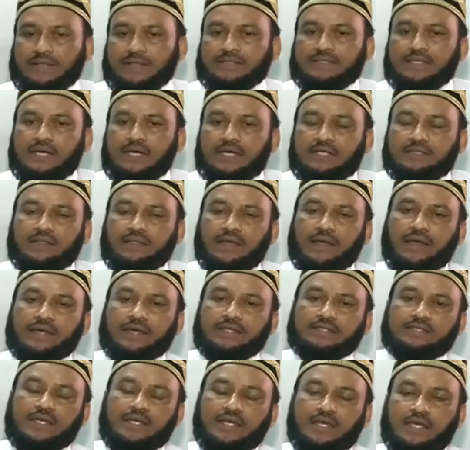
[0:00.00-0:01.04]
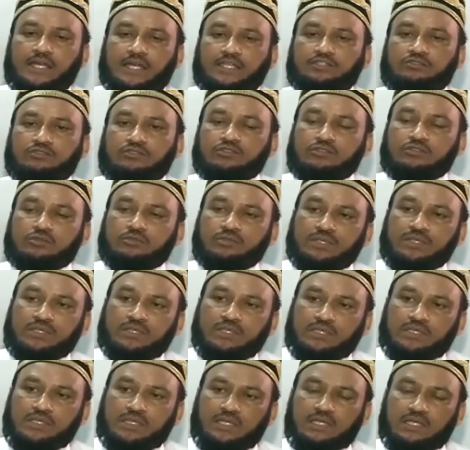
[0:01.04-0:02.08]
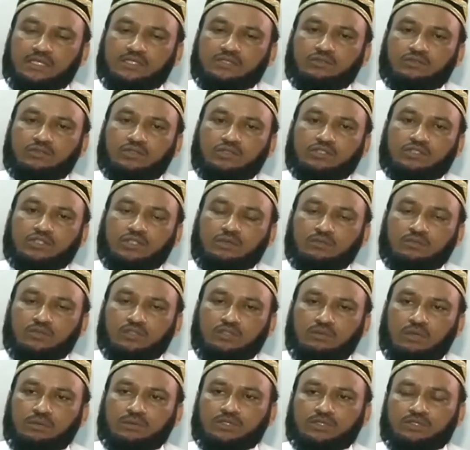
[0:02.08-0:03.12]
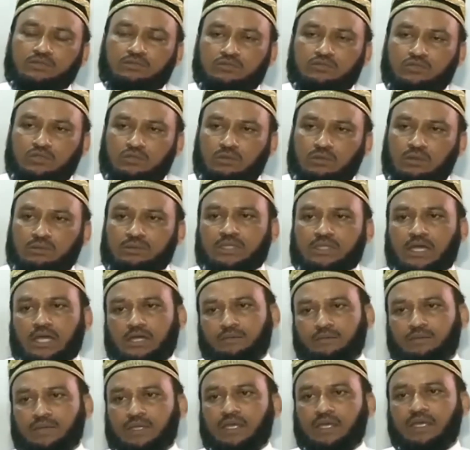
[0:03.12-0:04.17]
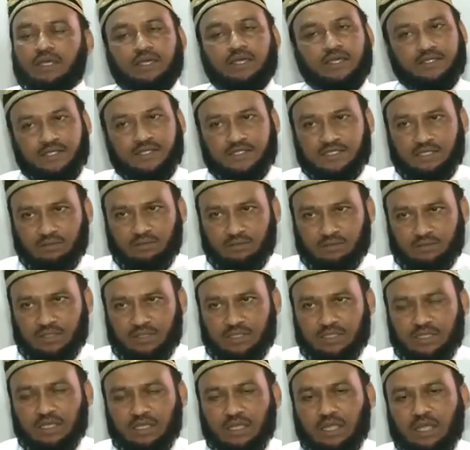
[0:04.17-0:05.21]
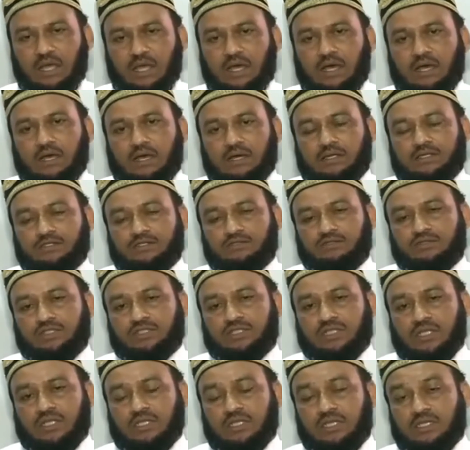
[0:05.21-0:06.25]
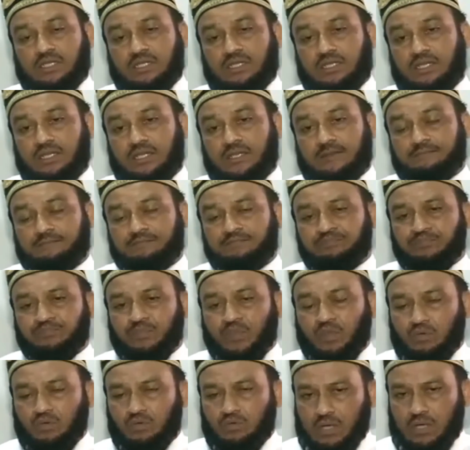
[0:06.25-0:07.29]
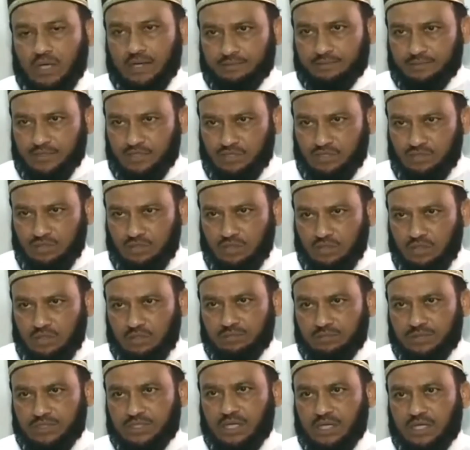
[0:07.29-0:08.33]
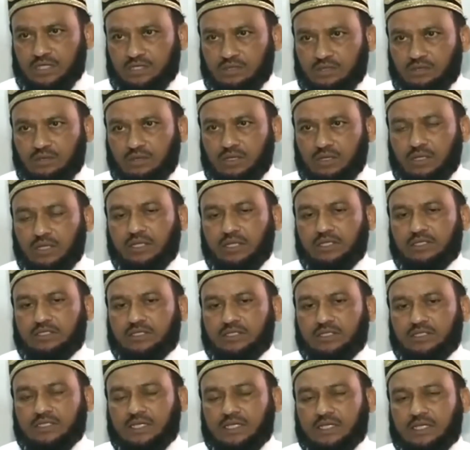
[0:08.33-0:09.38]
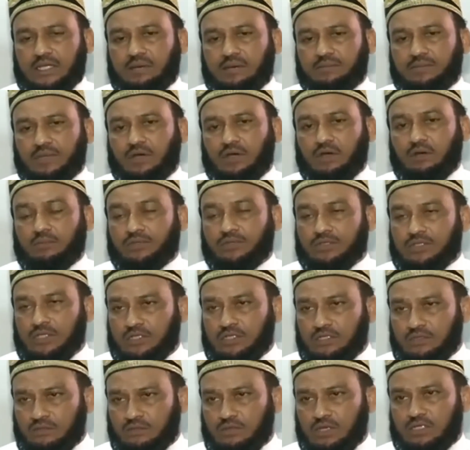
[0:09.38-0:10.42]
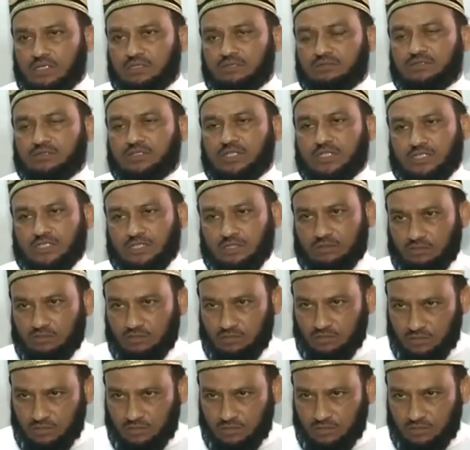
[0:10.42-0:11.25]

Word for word: মাজার তার জায়গায় শরীয়ত ভিত্তিতে শরীয়ত সম্মতভাবে সুন্দরভাবে থাকবে এটাই স্বাভাবিক আর যদি সেটাকে ঘিরে কোনো খারাপ কিছু হয় বেদাত হয় সেটাকে আমরা অপসারিত করার জন্য চেষ্টা